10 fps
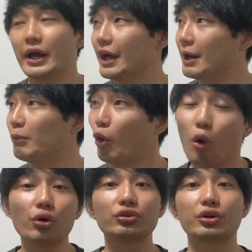えー、もう
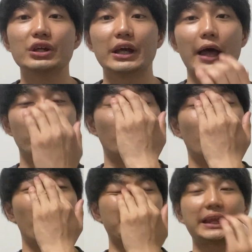本当に、あ
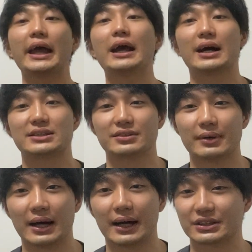のー、タイガース
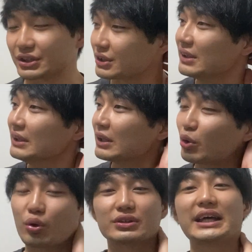は、ちょっと、
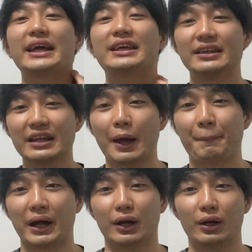ここ最近ね、やっ
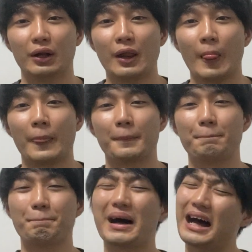ぱ、
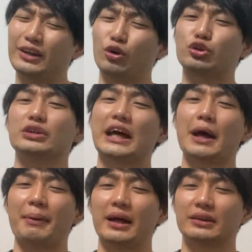まあ、6、
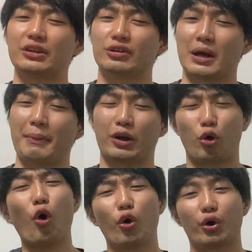7番っていうか、まあ、
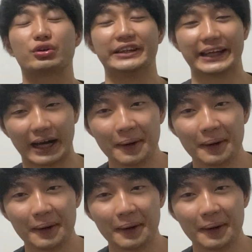5、6、7